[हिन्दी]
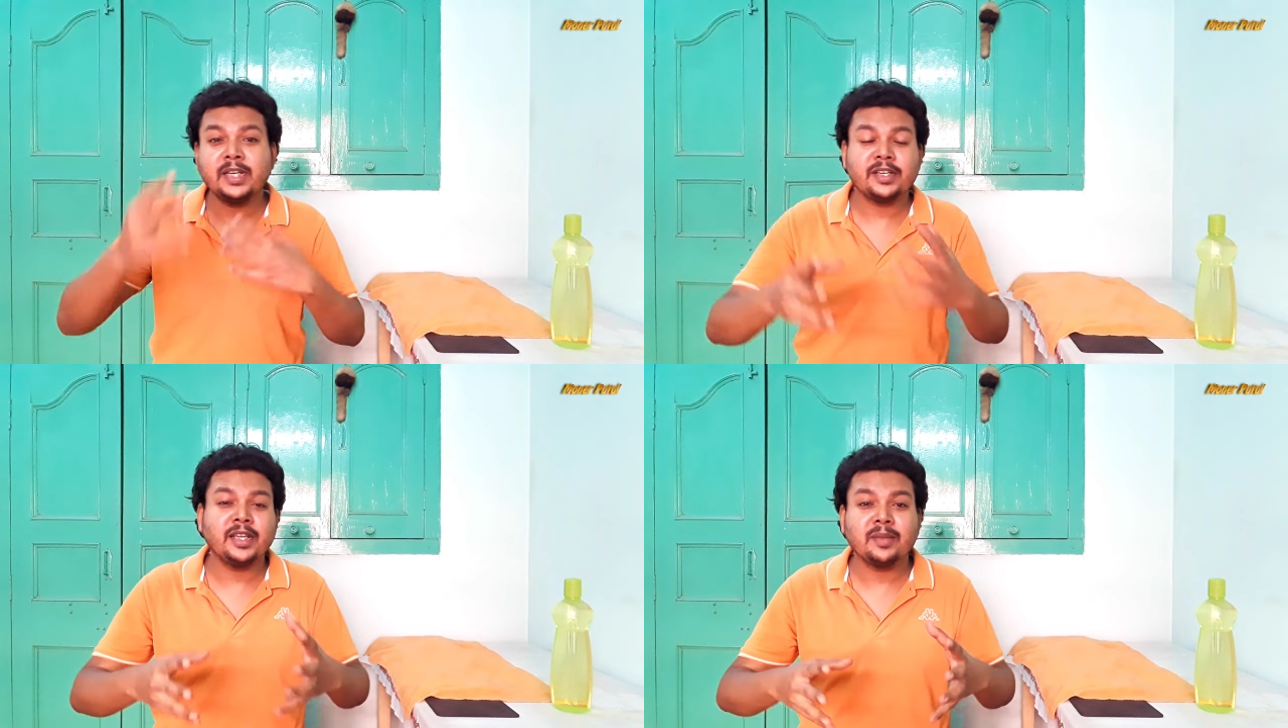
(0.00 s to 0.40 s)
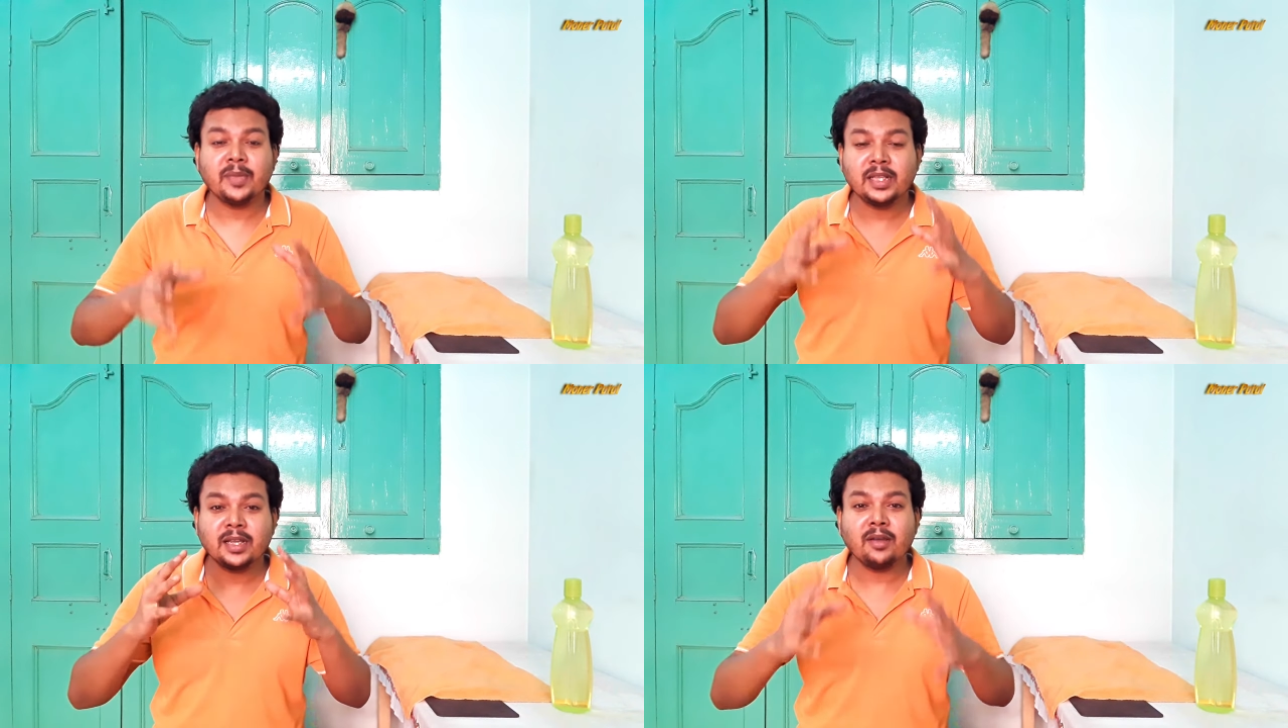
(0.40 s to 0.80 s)
ट्रिक मैं
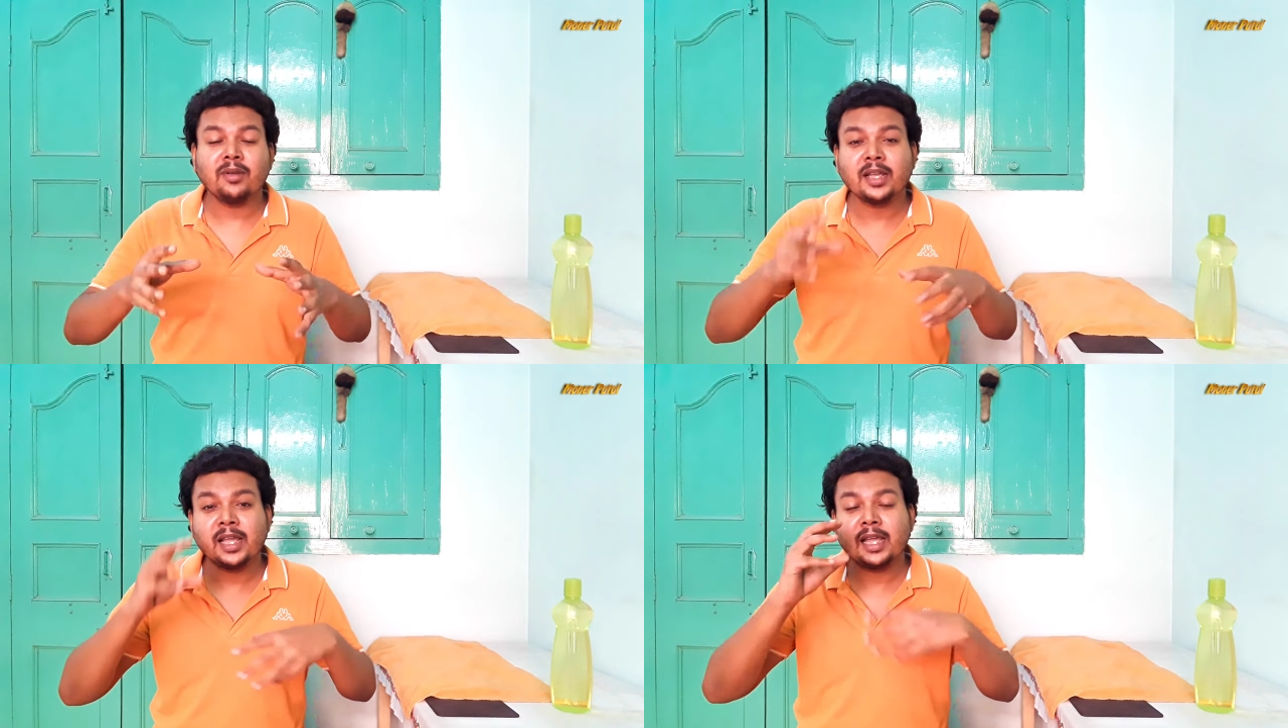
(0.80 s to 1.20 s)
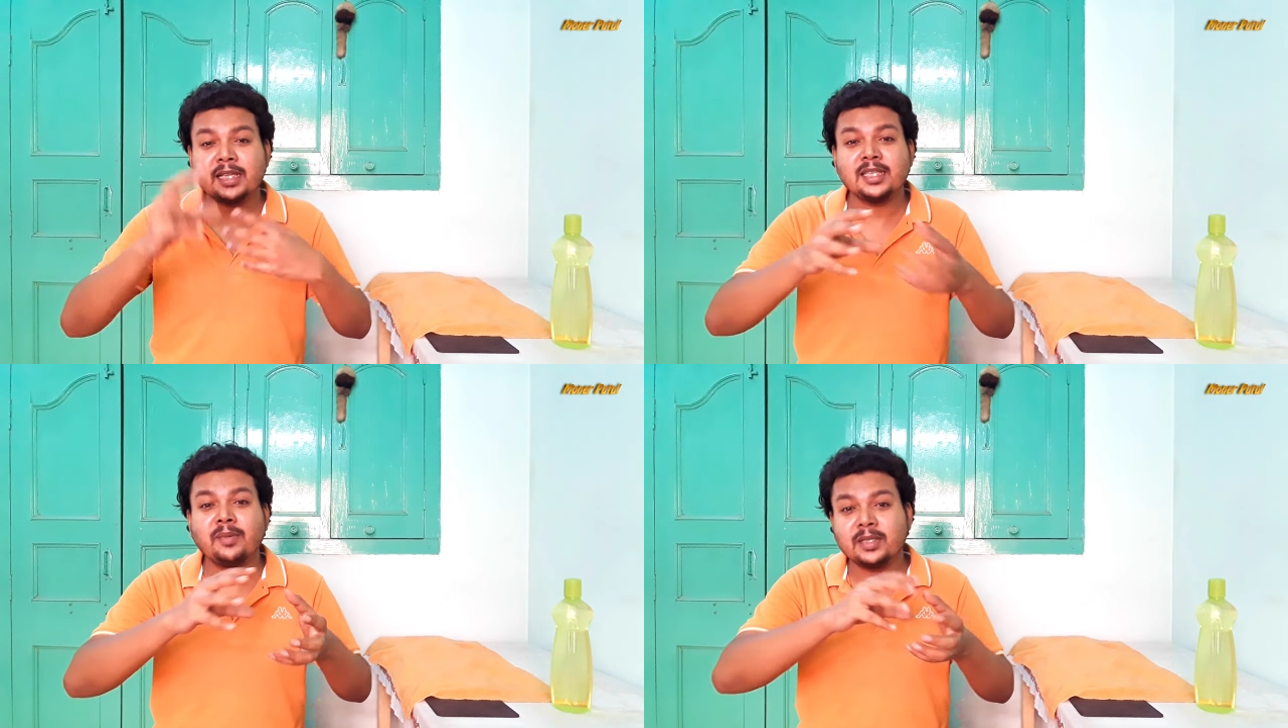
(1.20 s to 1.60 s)
दिखाऊंगा कि
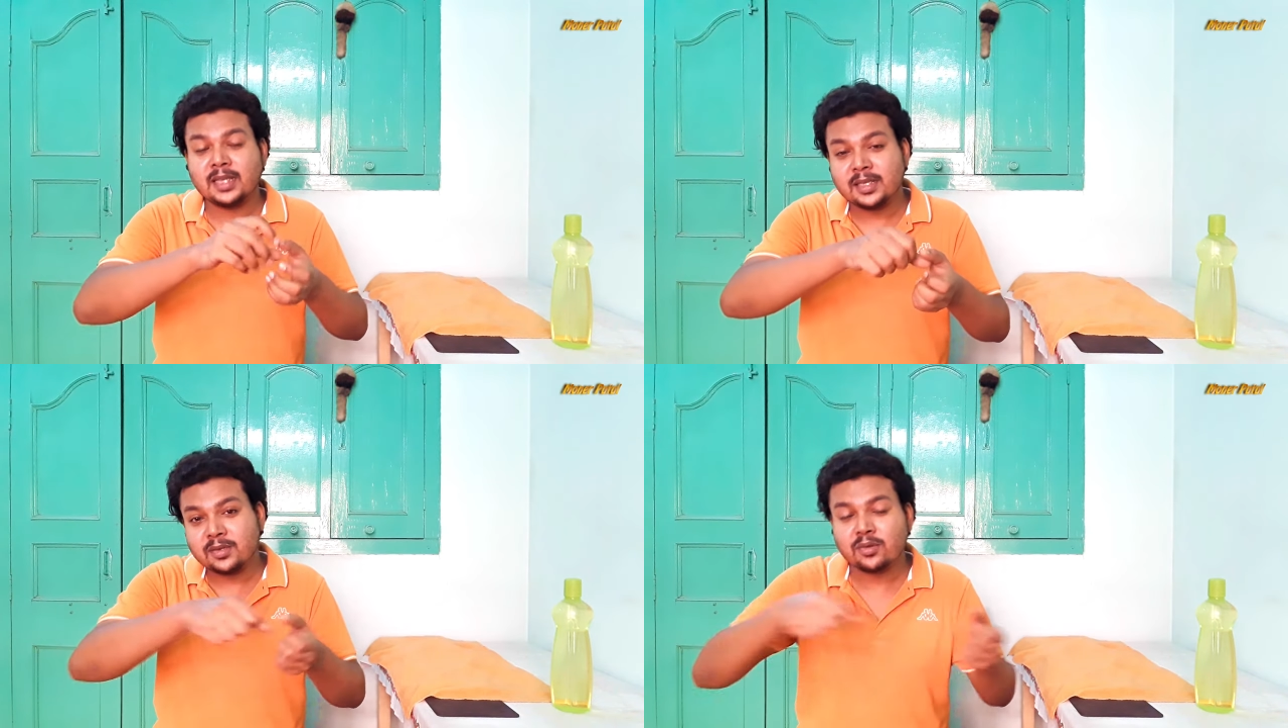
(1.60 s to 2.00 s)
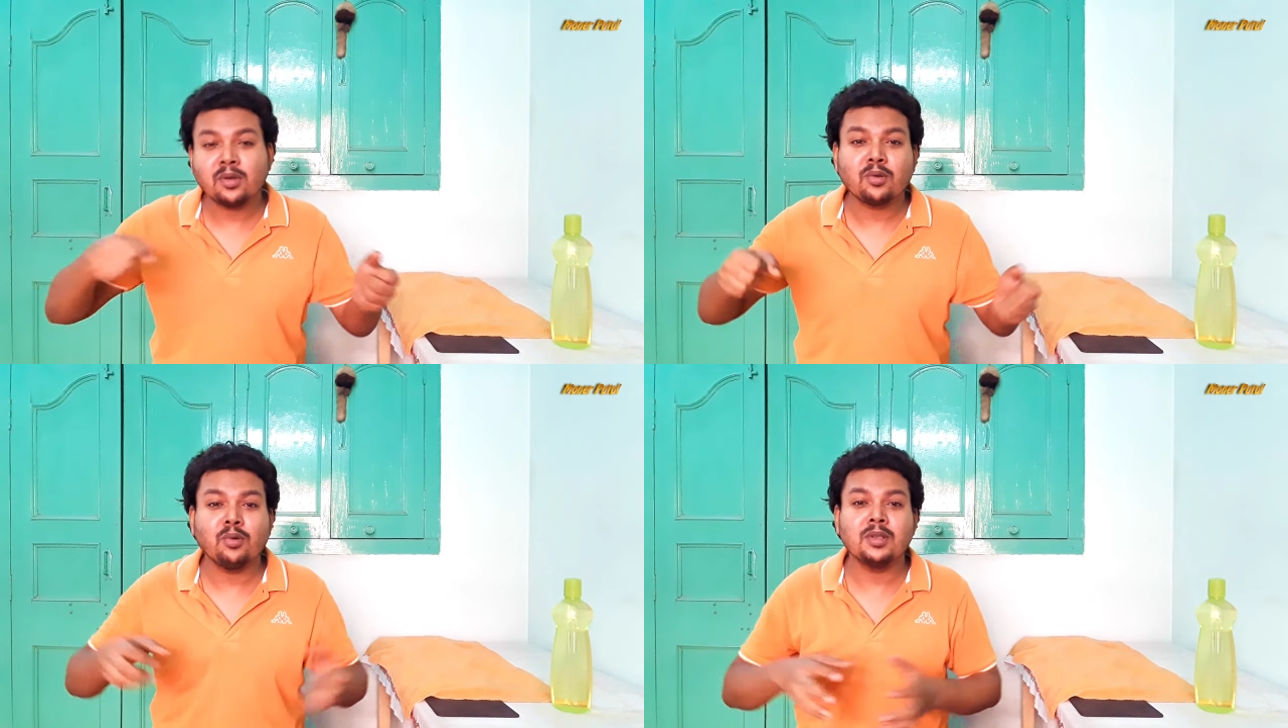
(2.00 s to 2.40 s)
कैसे आप आसानी से उसको
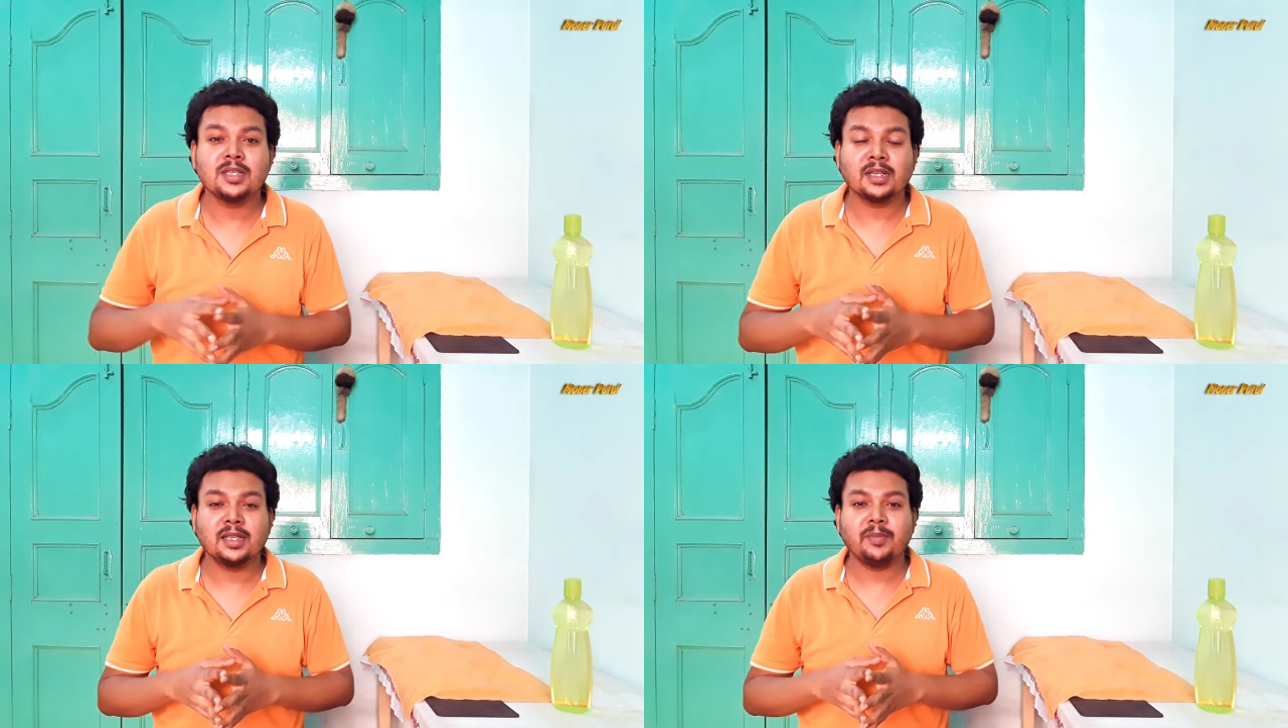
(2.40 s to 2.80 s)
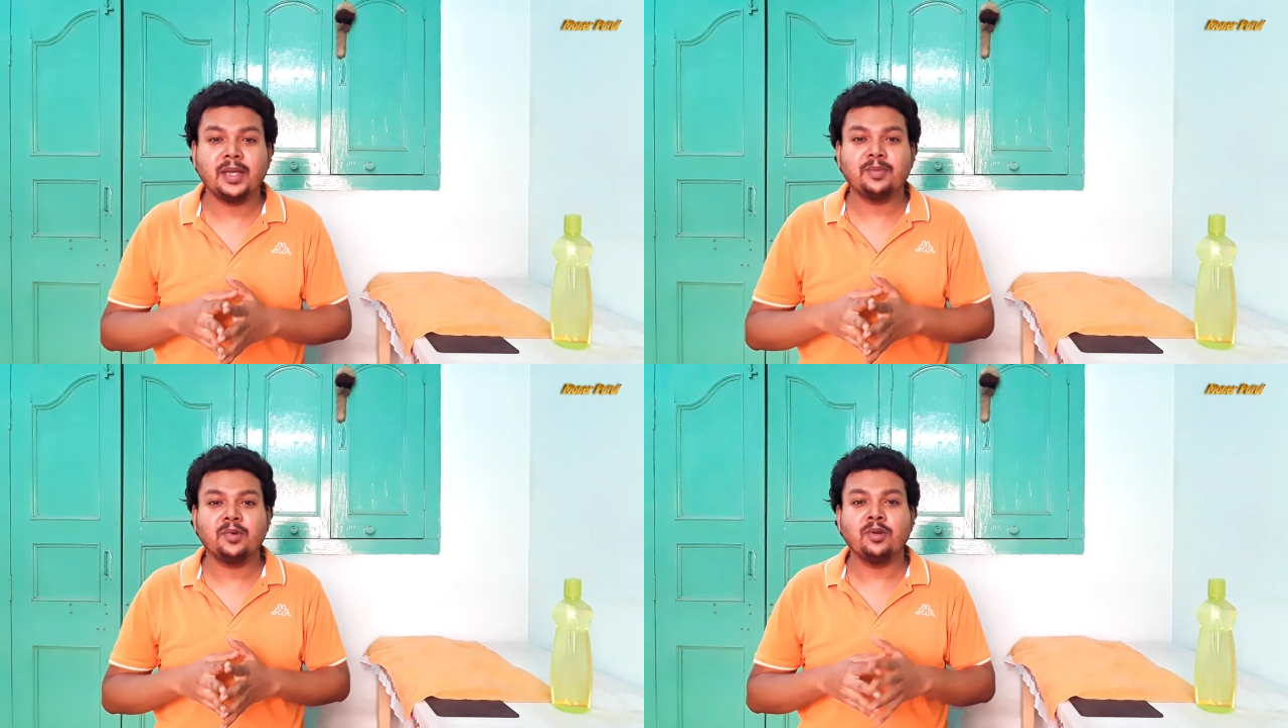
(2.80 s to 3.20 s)
खोल सकते हैं
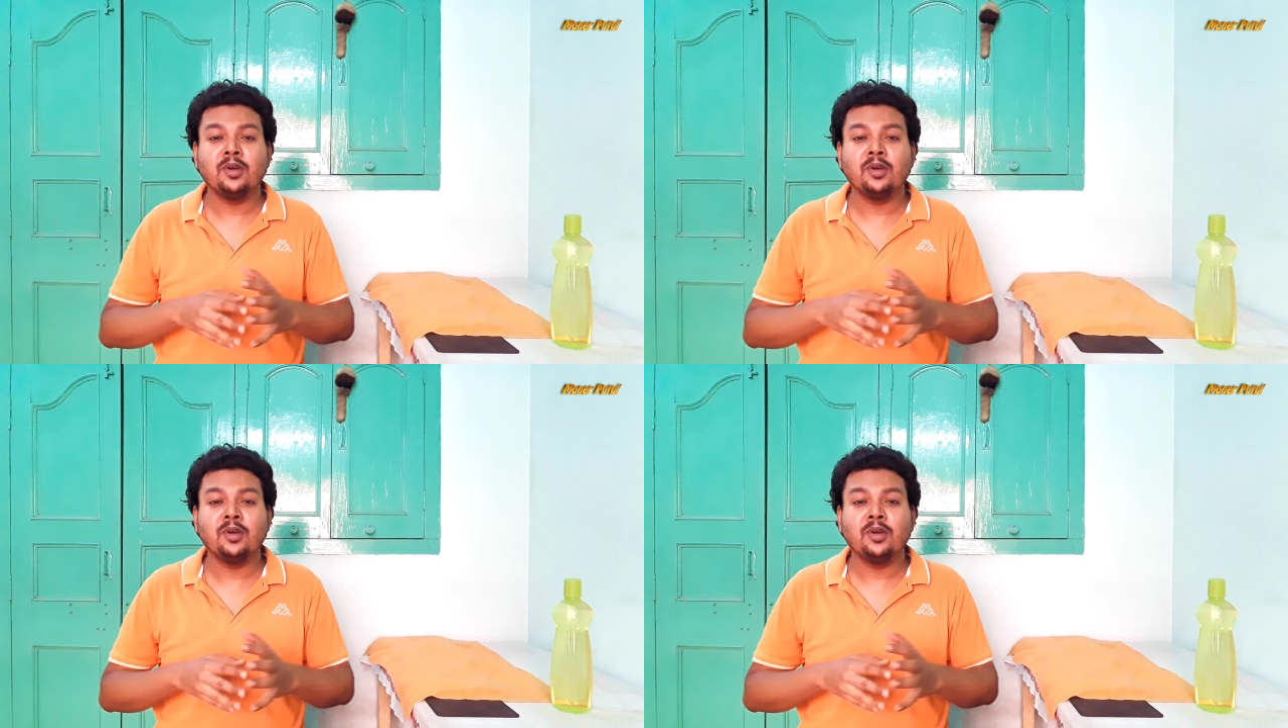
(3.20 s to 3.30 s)
पाइप को